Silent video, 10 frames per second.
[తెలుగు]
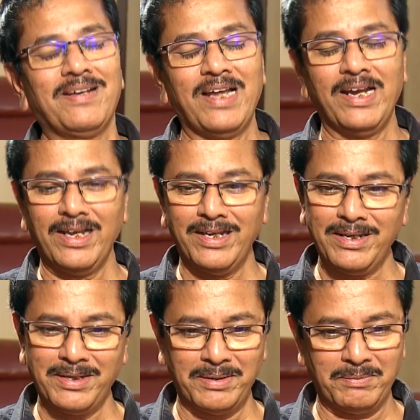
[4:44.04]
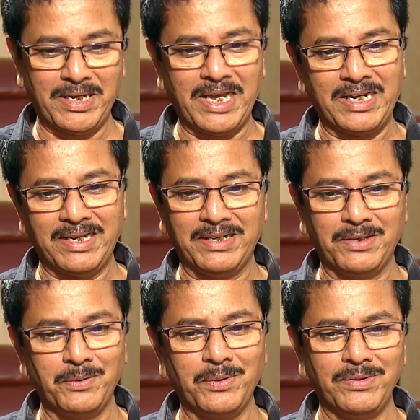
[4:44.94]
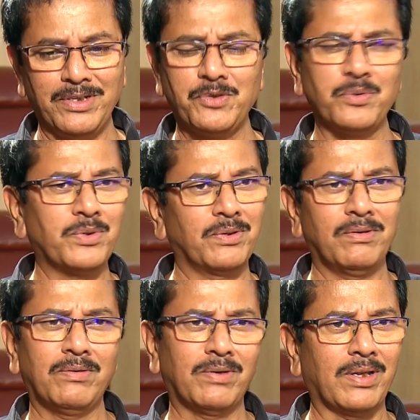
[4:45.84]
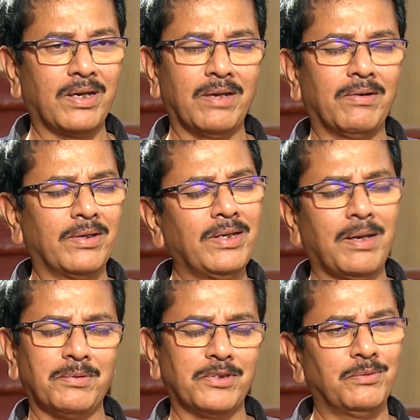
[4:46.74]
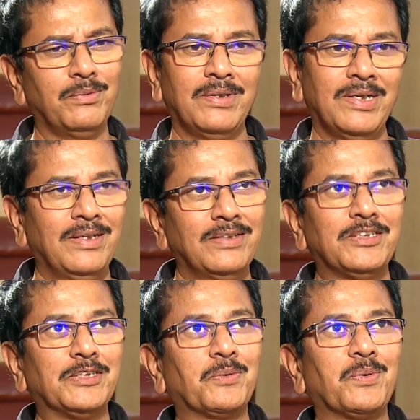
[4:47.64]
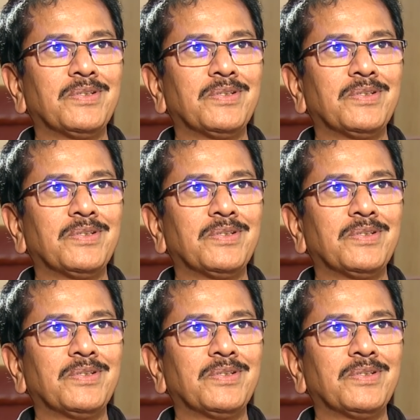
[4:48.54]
రాగానే మా నాన్న అడిగేవాడు నేను ట్యూషన్లో ఉన్నాననేవాడిని అబద్ధం చిత